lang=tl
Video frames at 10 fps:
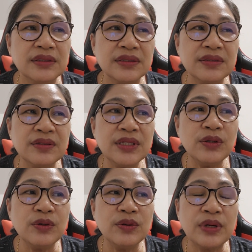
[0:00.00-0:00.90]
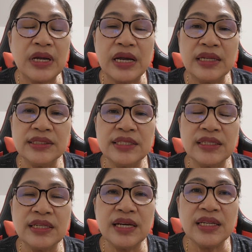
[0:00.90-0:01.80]
So ito, kakaalis
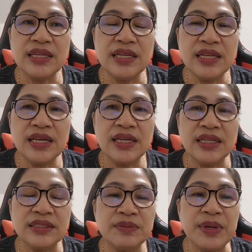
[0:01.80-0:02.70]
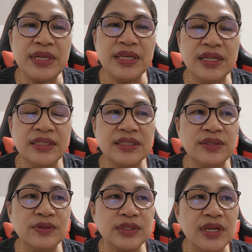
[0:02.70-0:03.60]
lang nila kanina, nagsibalikan din sila
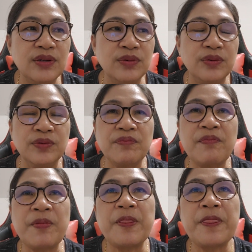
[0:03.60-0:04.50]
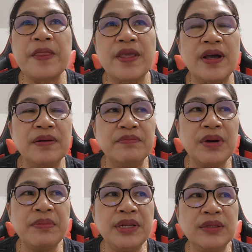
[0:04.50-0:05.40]
dun sa ano, um,
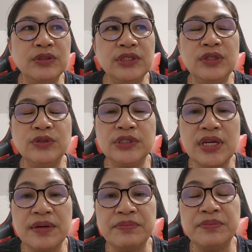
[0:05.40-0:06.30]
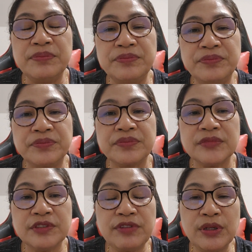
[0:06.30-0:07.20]
babalik daw sila dun sa um,
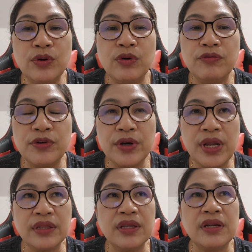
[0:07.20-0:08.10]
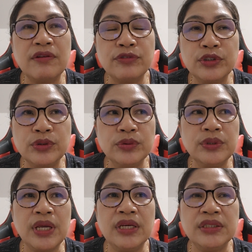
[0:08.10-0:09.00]
Vancouver and then after 2
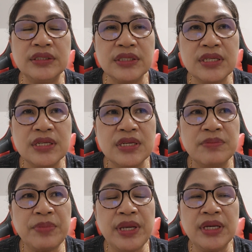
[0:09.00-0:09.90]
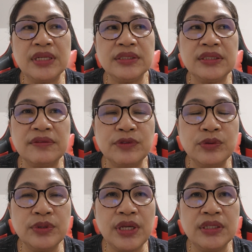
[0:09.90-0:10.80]
days, pahinga lang sila ng
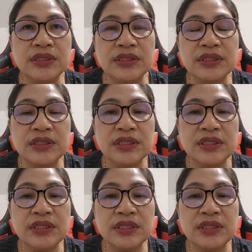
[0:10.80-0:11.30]
2 days,